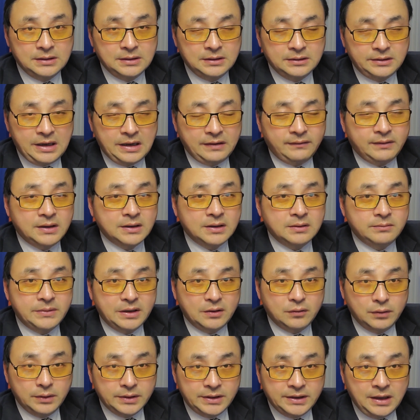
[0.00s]
台湾跟美
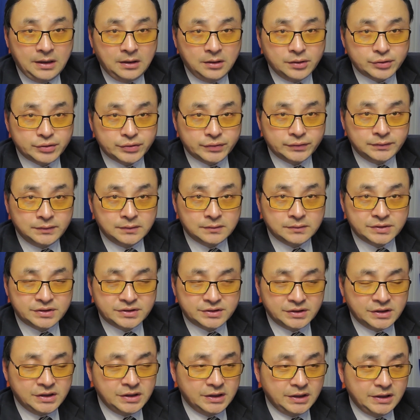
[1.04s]
国一样，总统只
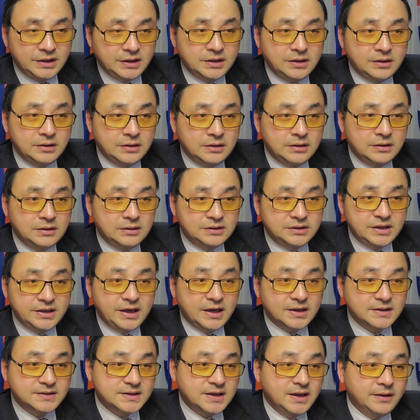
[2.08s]
可以任
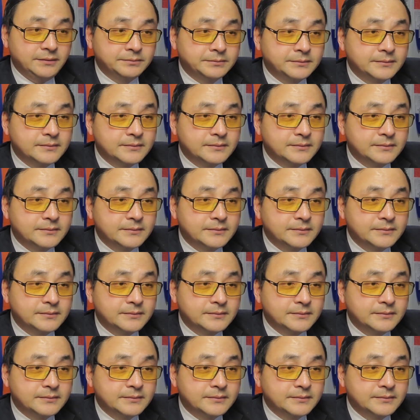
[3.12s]
两届。